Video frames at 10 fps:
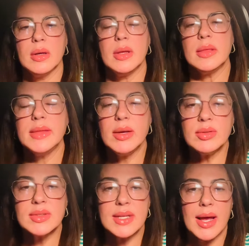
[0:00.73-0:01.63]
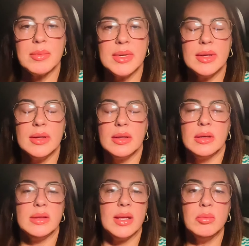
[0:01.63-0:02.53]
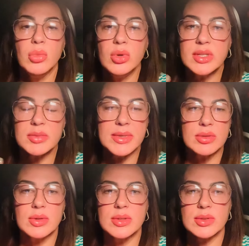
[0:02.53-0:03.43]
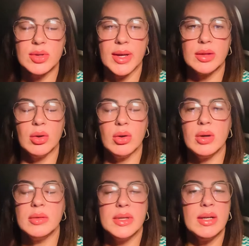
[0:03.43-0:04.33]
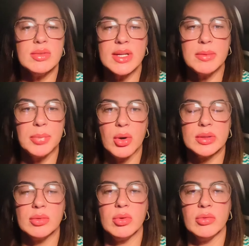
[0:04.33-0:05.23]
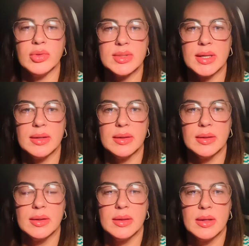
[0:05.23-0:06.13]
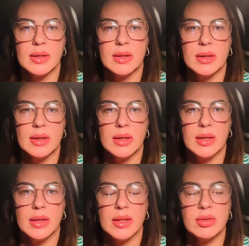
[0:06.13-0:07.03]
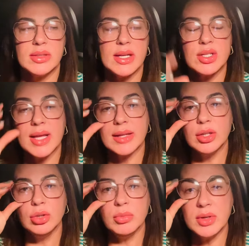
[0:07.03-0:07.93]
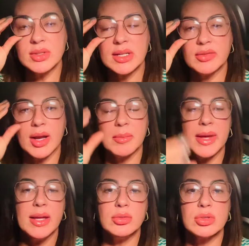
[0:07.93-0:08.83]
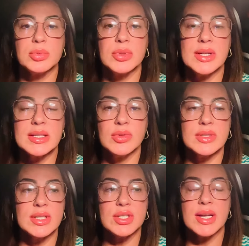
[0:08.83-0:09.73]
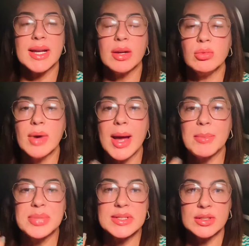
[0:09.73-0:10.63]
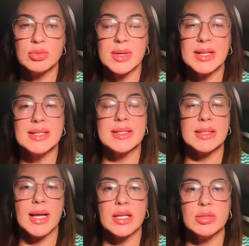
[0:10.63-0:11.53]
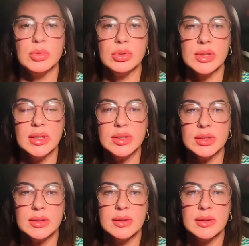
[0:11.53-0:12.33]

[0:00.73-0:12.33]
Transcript: Deus sabe que tem muitas pessoas ao seu redor que não se importam com você. Deus tem te dado inúmeros livramentos, porque se você chegar num ápice de uma necessidade muito grande,